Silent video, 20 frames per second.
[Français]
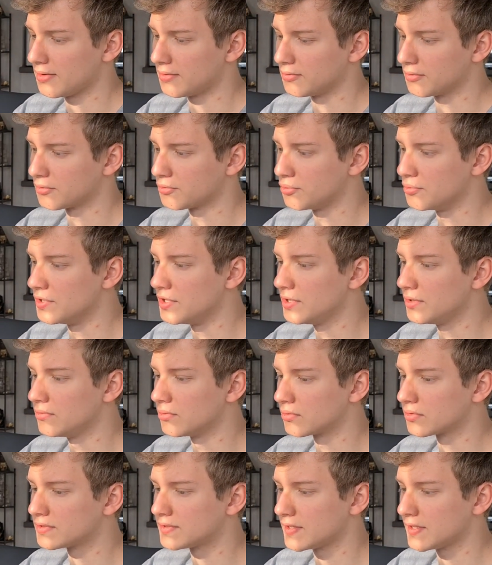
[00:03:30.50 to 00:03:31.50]
Donc oui,
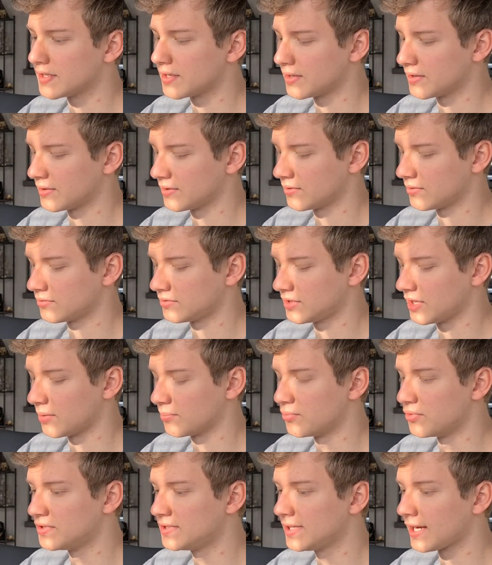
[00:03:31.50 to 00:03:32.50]
donc c'est un, un,
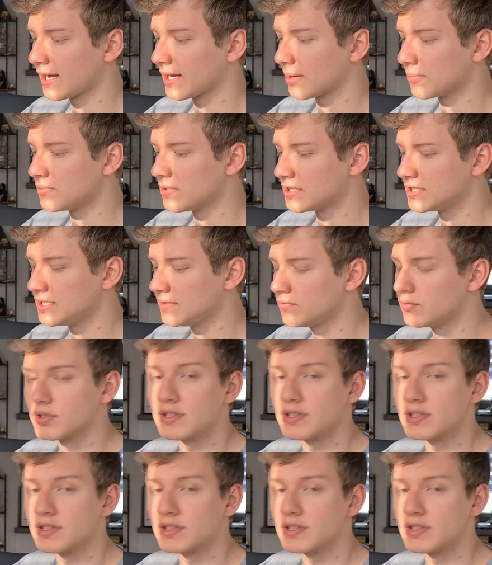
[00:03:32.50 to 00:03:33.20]
petit récapitulatif